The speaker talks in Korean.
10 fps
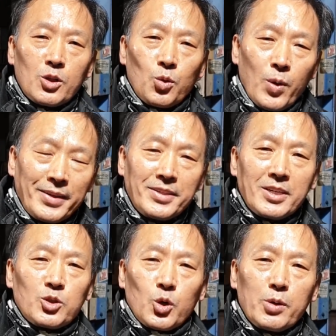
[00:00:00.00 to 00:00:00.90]

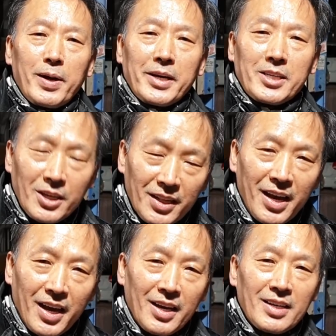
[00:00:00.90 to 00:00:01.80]
완전 조립하기
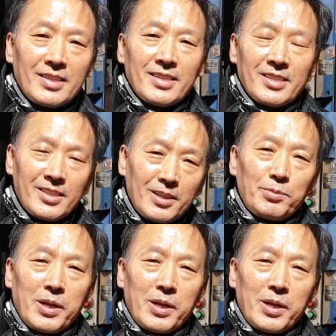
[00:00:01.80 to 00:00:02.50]
전에 실험을